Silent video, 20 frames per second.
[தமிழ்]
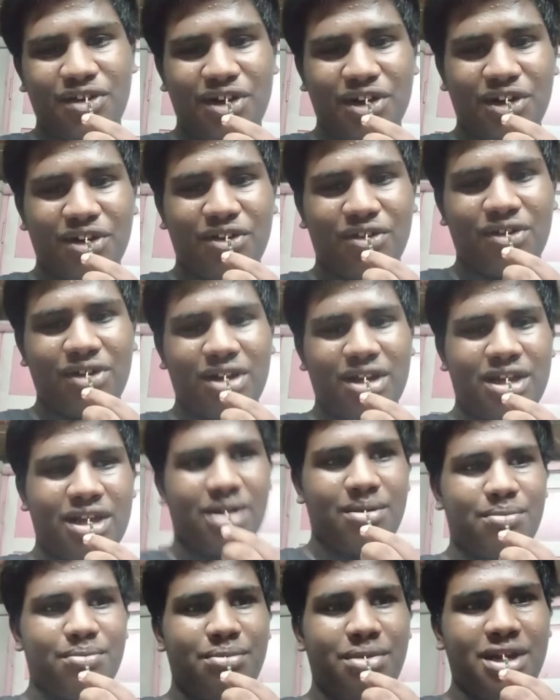வாங்கினேன் அவனுக்கு
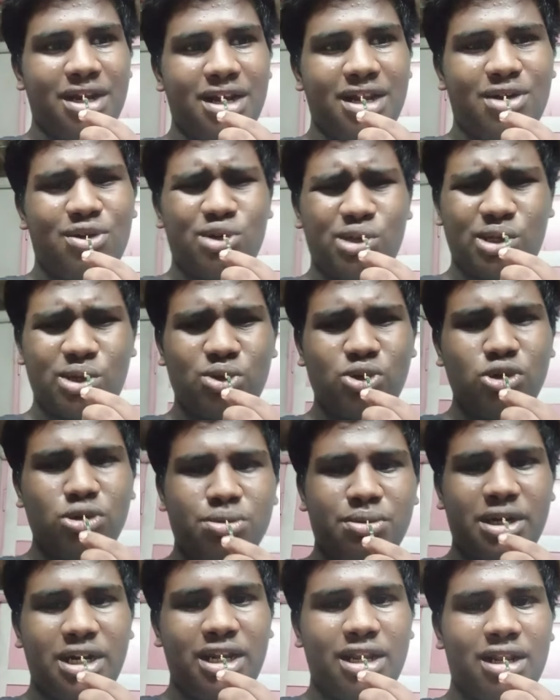அம்பியட்டு கொஞ்சம் யூஸ்
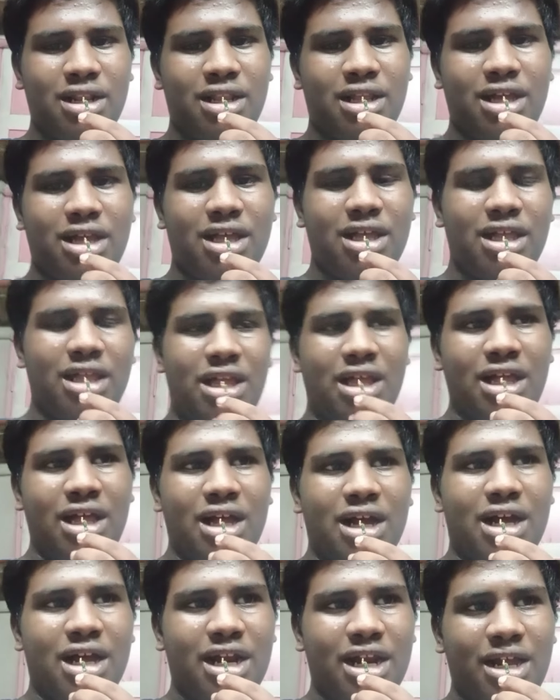பண்ணியிருந்தேன்
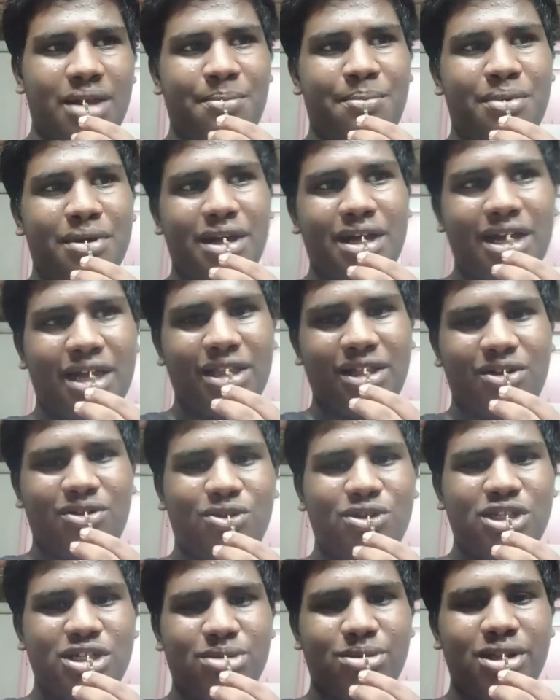ஆனால் இப்போ அது
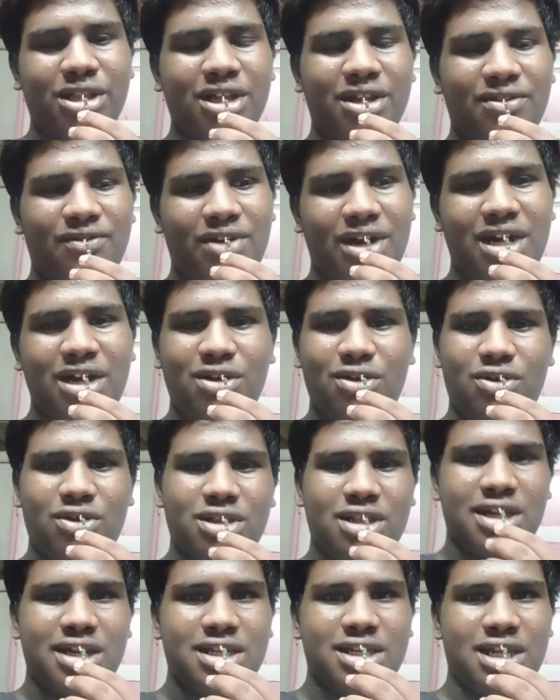கொஞ்சமாக தான் என் ஃப்ரெண்டு
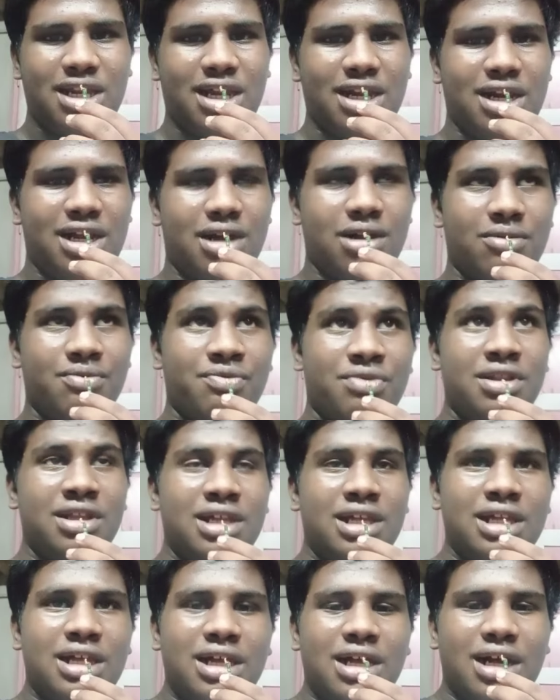கொடுத்தாரு சரிங்களா
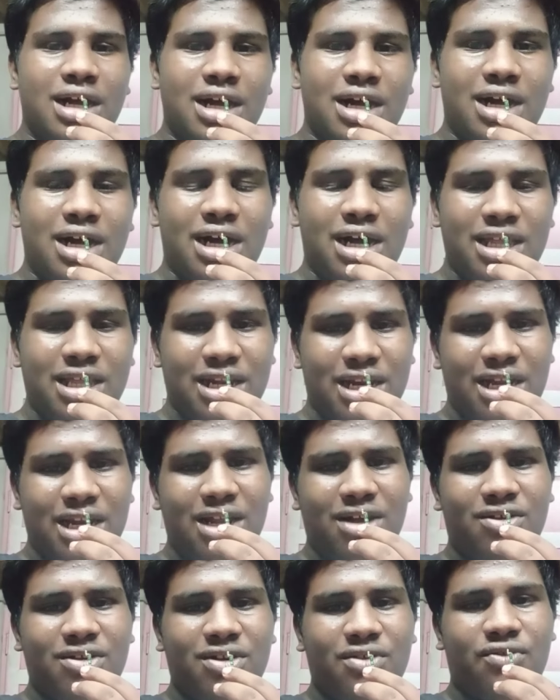
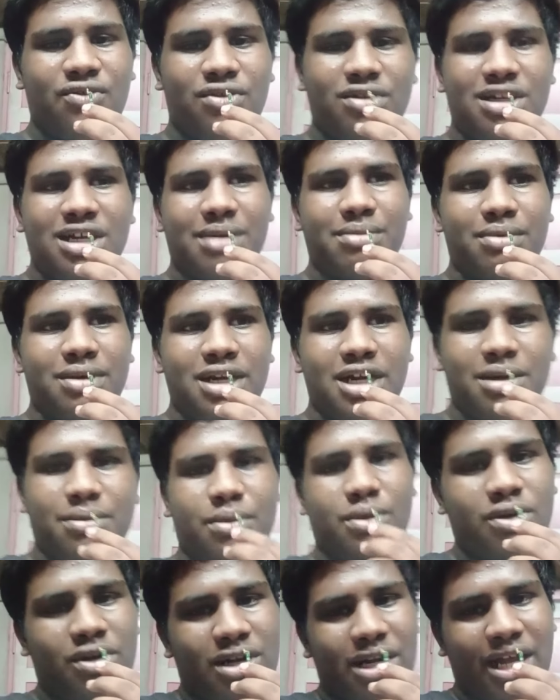அதனால் அவனுக்கு ஃபுட் அப்கிரேட்
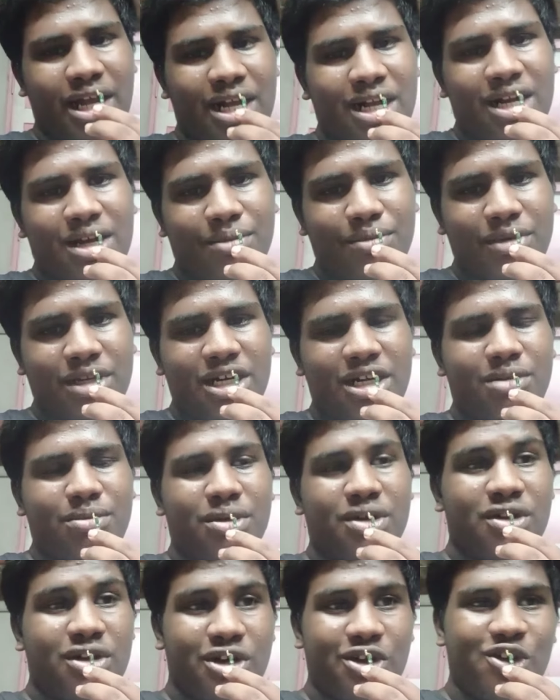பண்ணும் டேங்க் அப்கிரேட்
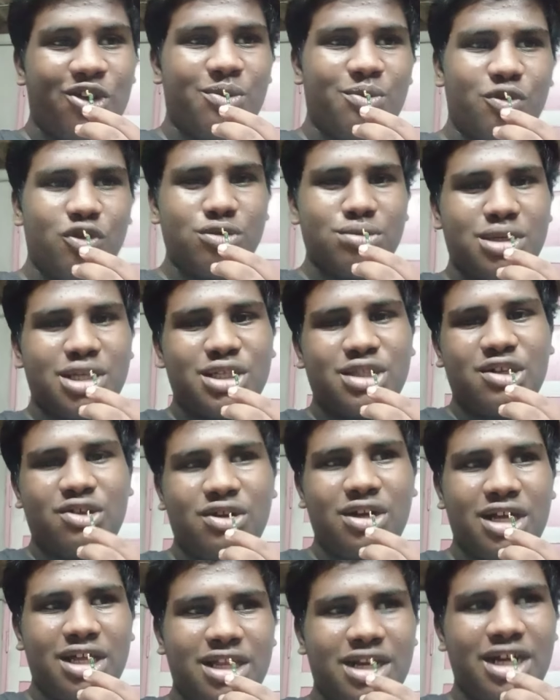பண்ணும் இன்னும் ஒரு மூணு
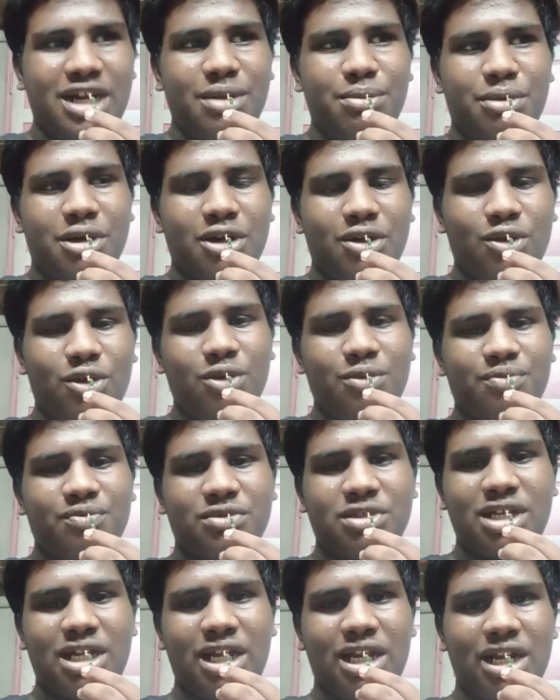மாதத்துக்குள்ளே அதை ரெடி பண்ணோம்
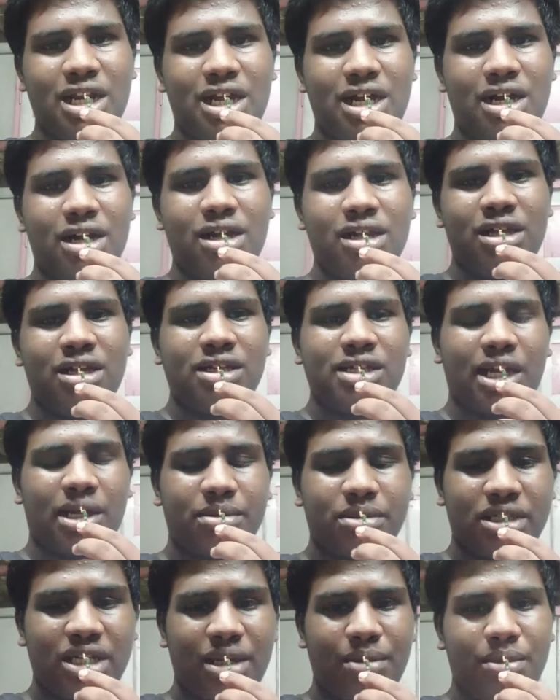சரிங்களா
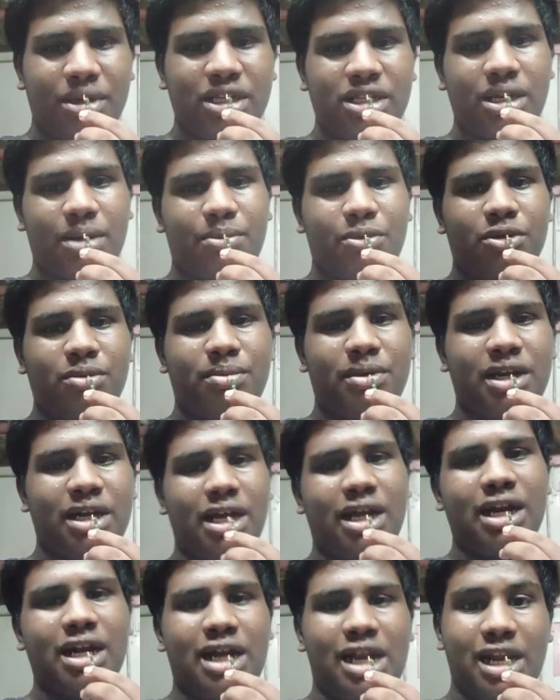சப்ஸ்கிரைப் பண்ணி சப்போர்ட்
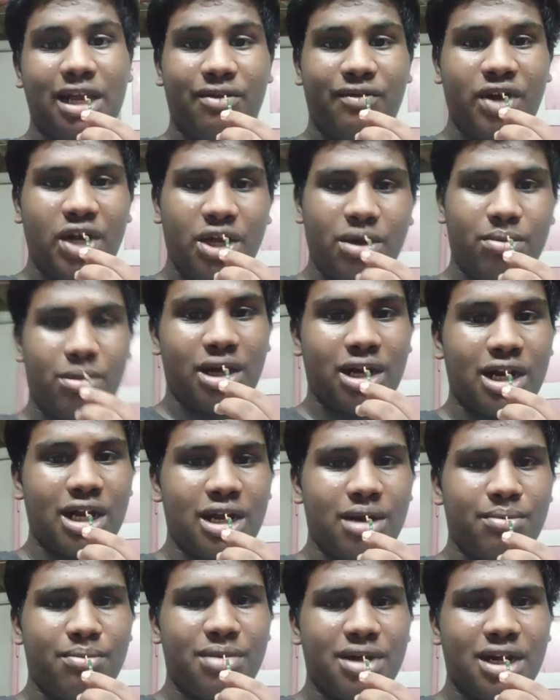பண்ணுங்கள் நாளைக்கு வீடியோ
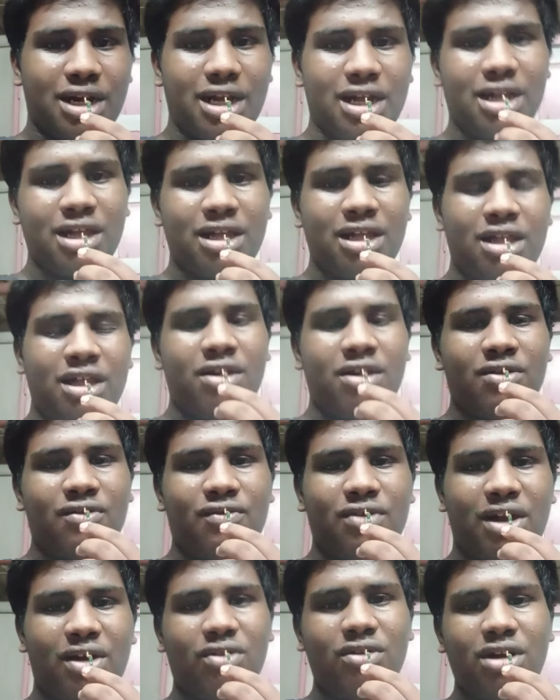மறக்காமல் பாருங்கள்
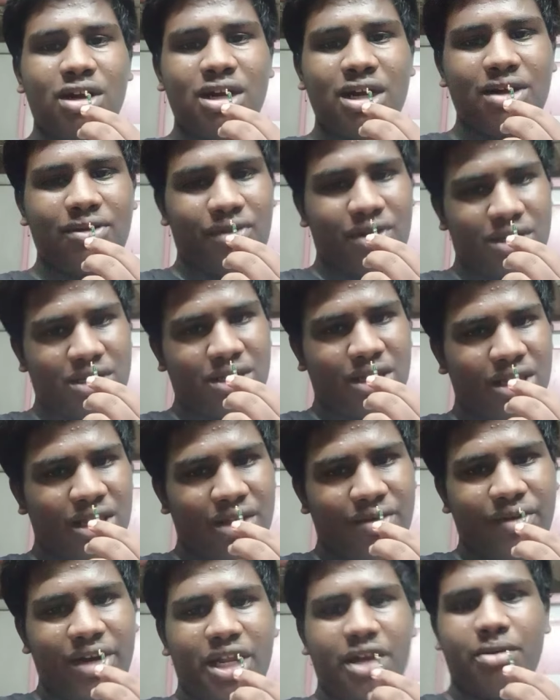ஃப்ளவர் அண்ட் லவர்ஸுக்கு
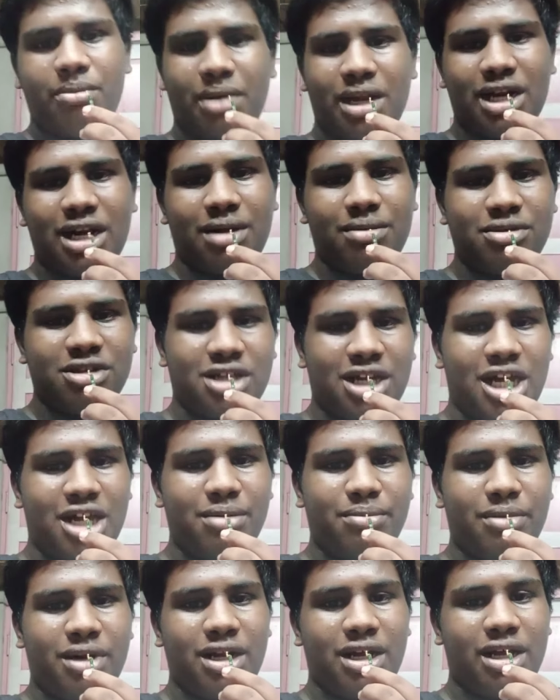இந்த வீடியோவை மறக்காமல்
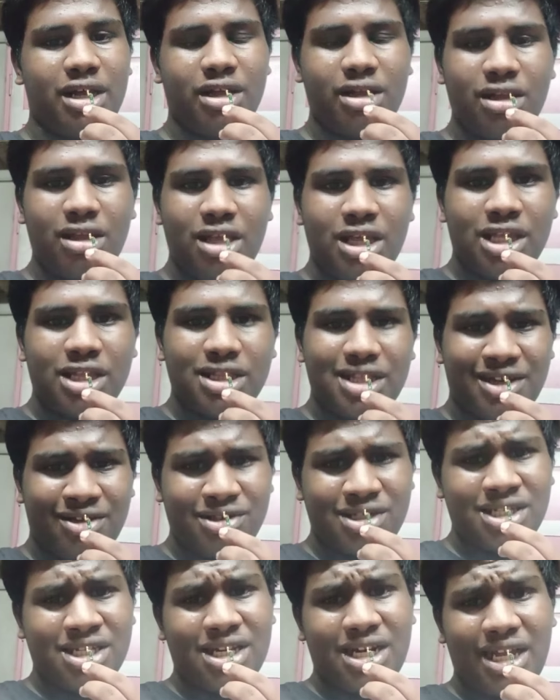ஷேர் பண்ணுங்கள்
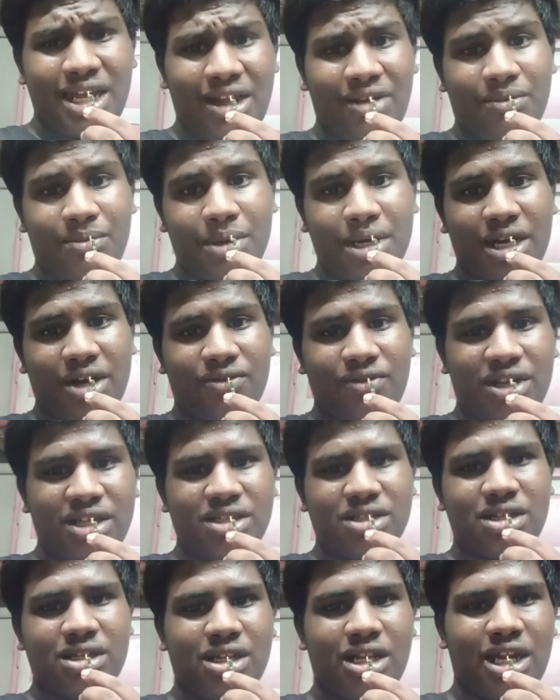தயவு செஞ்சு லைக் பண்ணுங்கள்
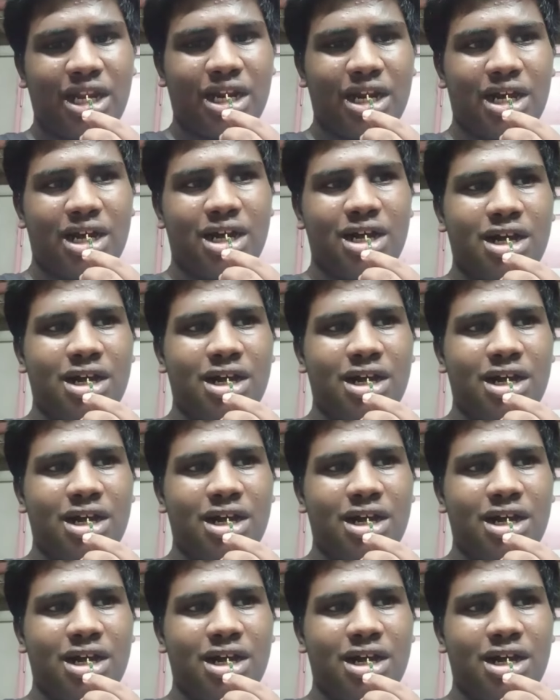ஃப்ரெண்ட்ஸ் சரிங்களா